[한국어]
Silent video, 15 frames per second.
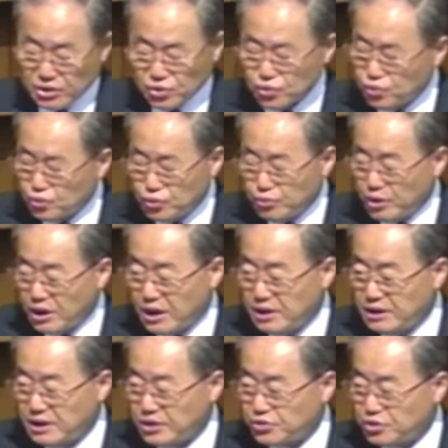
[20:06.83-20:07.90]

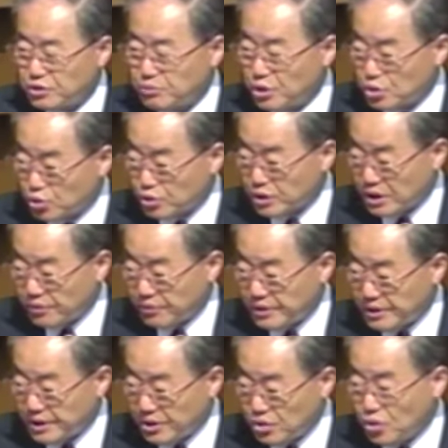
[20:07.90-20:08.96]
유명한 예수님의
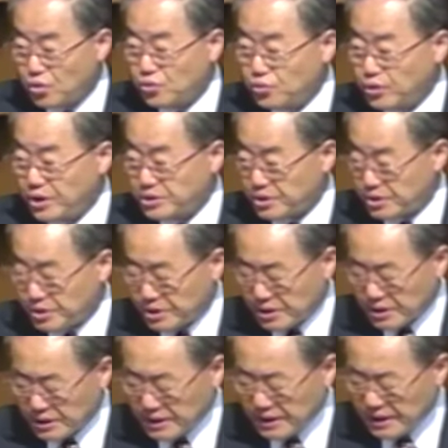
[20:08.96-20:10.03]
조상원데 영국에서 그린
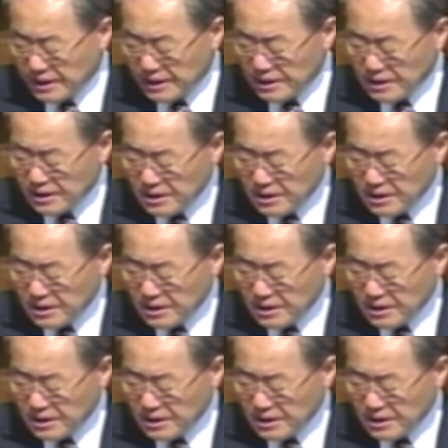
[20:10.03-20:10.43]
건데